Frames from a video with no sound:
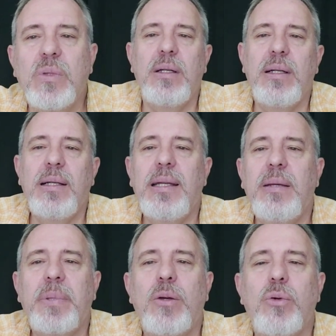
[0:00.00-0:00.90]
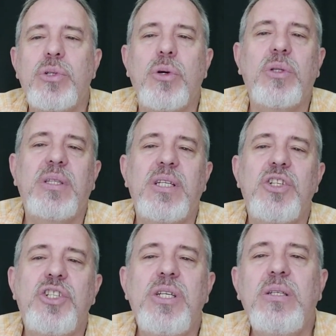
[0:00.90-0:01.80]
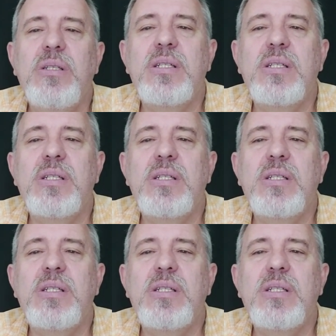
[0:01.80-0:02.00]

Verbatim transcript: Les précurseurs des Téchichis